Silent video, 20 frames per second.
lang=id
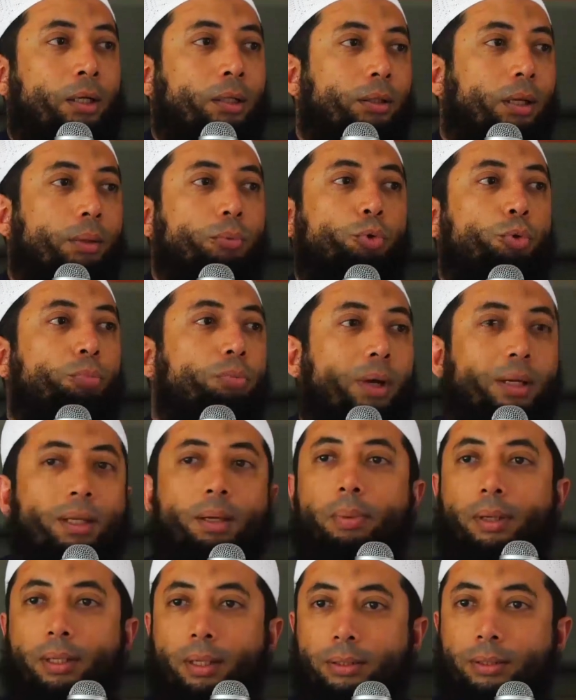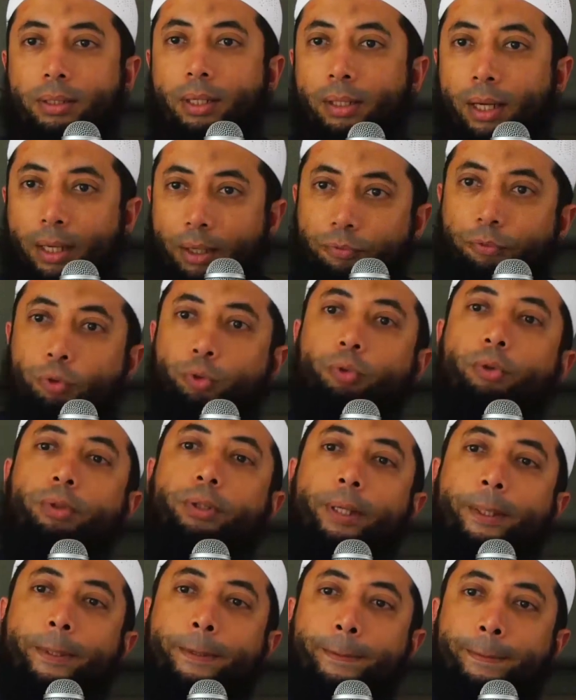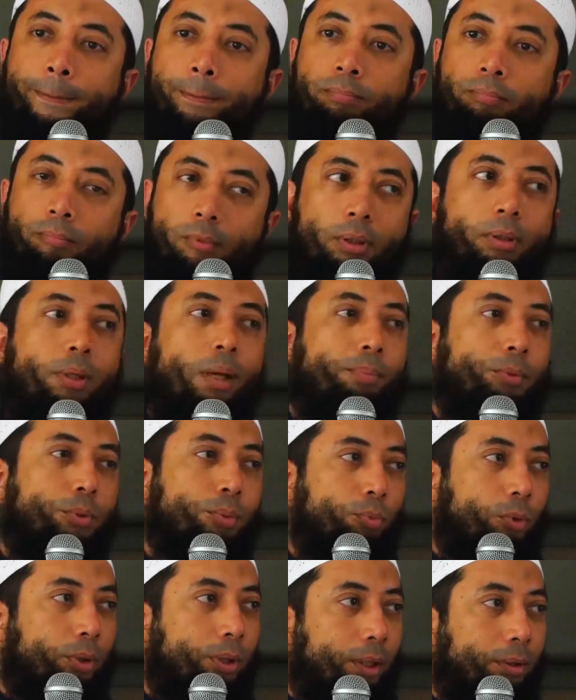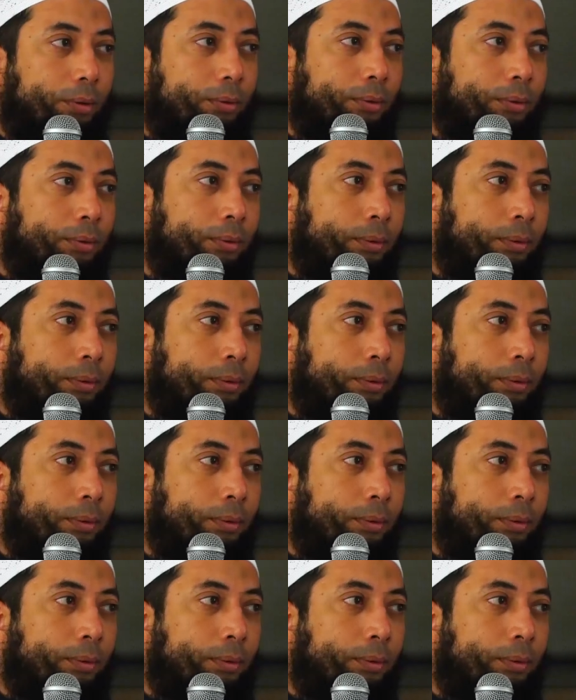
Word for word: Dan jumlahnya banyak sekali, ada fotonya. Lengkap semuanya itu.